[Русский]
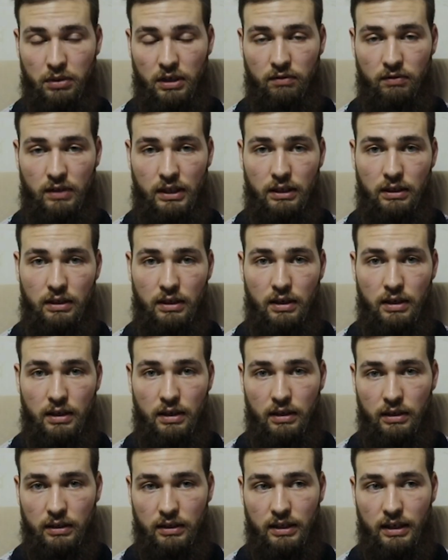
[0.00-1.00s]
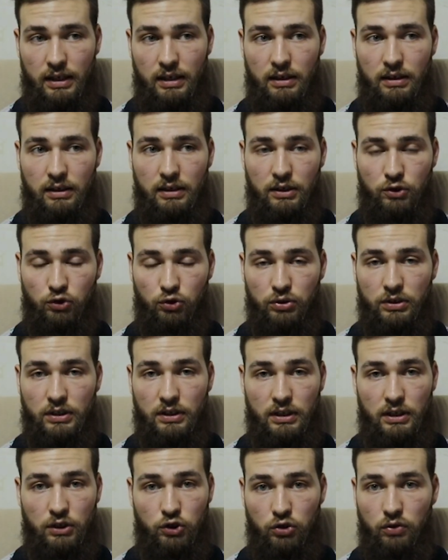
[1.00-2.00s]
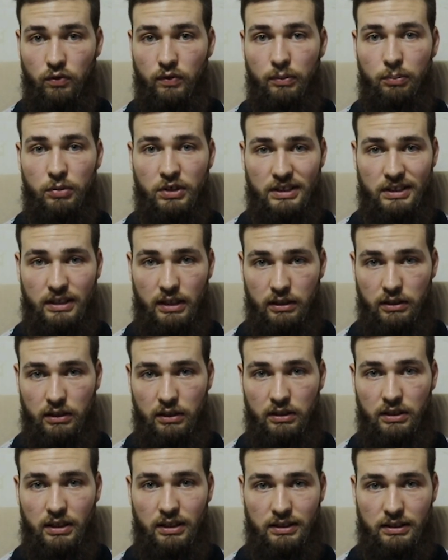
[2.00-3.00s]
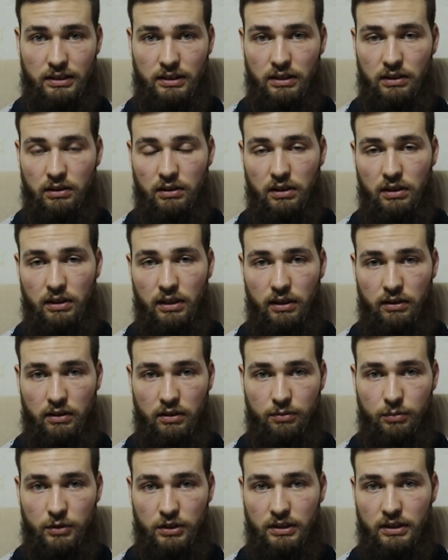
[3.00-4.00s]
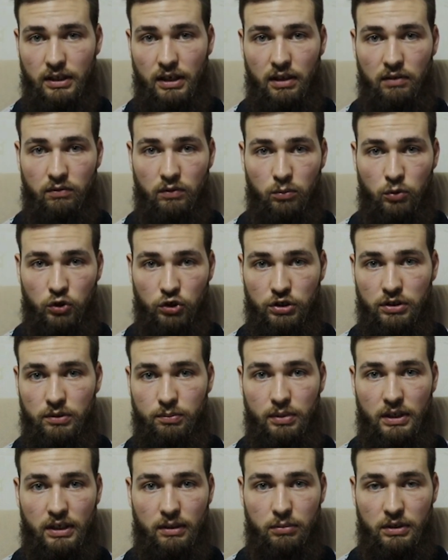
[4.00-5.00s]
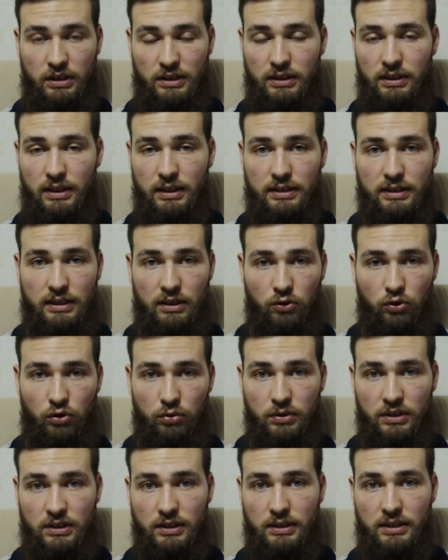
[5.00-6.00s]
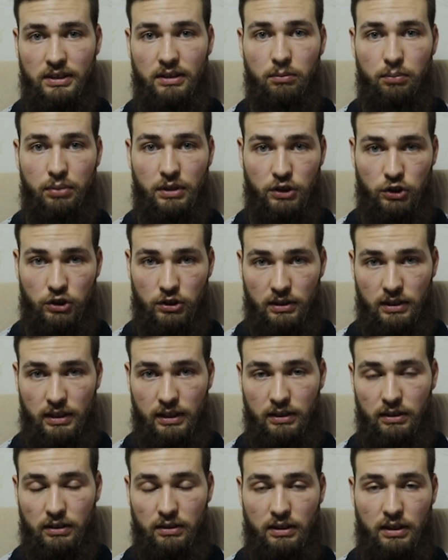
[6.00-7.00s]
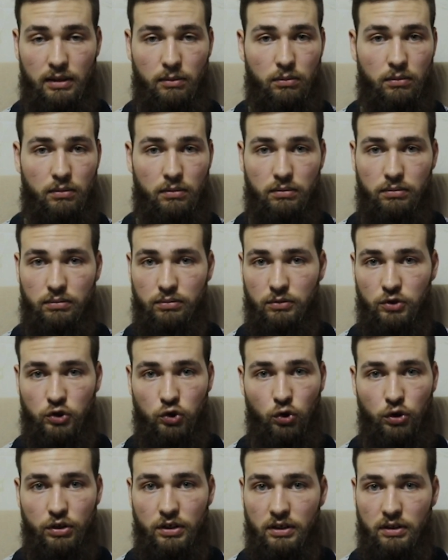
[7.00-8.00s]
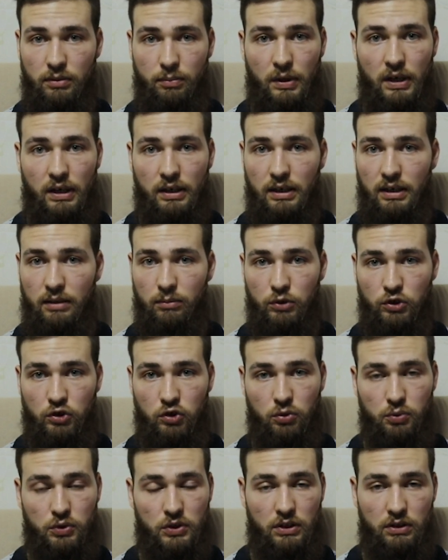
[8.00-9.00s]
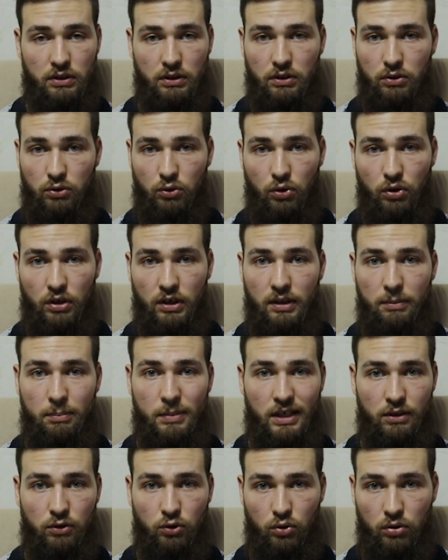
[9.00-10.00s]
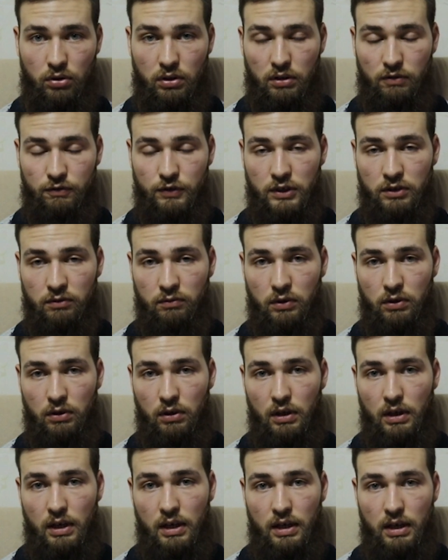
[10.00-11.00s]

права, я хочу сказать, что в описании есть ссылка на этот материал, вы можете приобрести, ознакомиться с ним при желании, там стоит эта программа, собственно, недорого, 5 долларов всего.